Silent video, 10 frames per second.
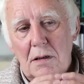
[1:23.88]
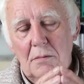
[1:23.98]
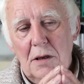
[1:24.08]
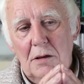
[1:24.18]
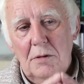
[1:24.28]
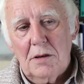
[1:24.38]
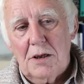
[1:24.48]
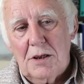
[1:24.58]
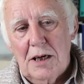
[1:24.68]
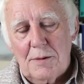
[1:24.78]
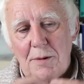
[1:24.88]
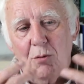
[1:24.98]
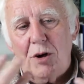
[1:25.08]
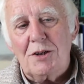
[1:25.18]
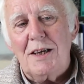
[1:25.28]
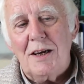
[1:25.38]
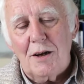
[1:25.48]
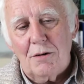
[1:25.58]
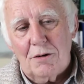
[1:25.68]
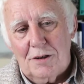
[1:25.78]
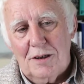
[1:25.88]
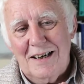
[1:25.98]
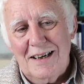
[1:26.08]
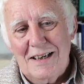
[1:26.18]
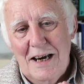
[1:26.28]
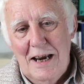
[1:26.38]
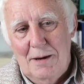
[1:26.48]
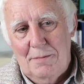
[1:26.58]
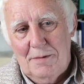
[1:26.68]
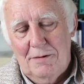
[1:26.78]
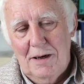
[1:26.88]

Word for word: Mais, comme disait Shakespeare, what's in a, what's in a name?